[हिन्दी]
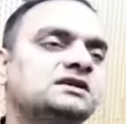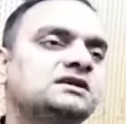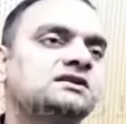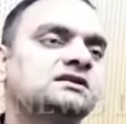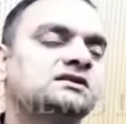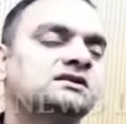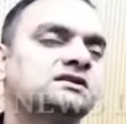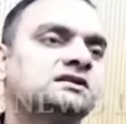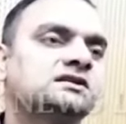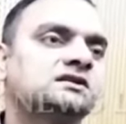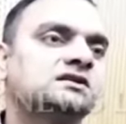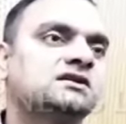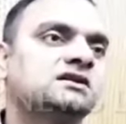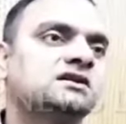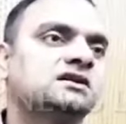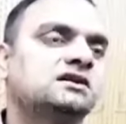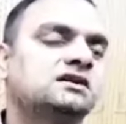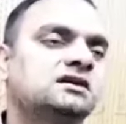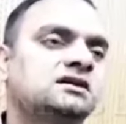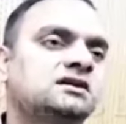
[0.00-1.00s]
कि
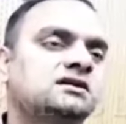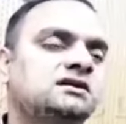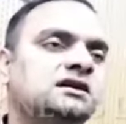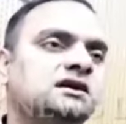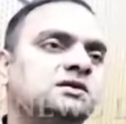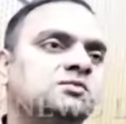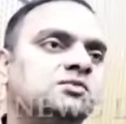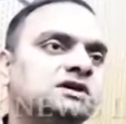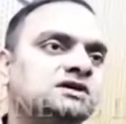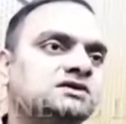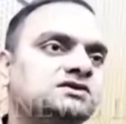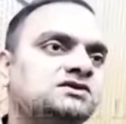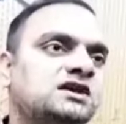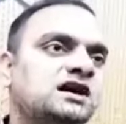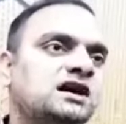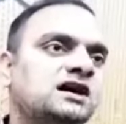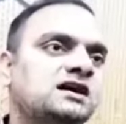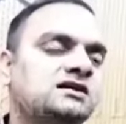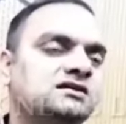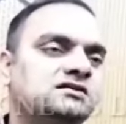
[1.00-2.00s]
लगभग
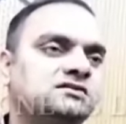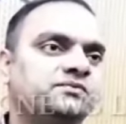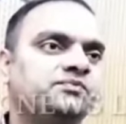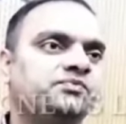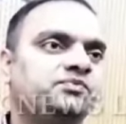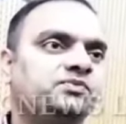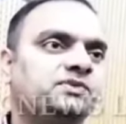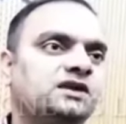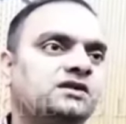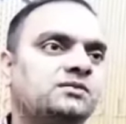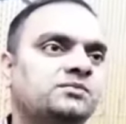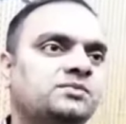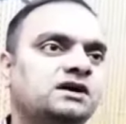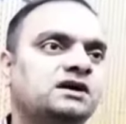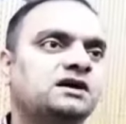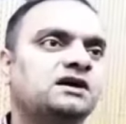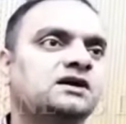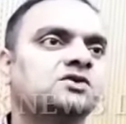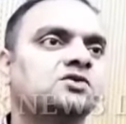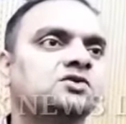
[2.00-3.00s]
चार
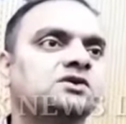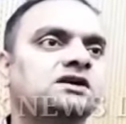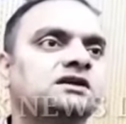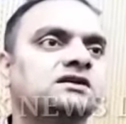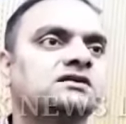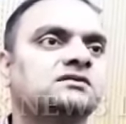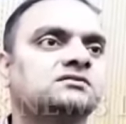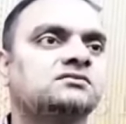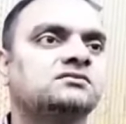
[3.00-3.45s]
प्रखंडों के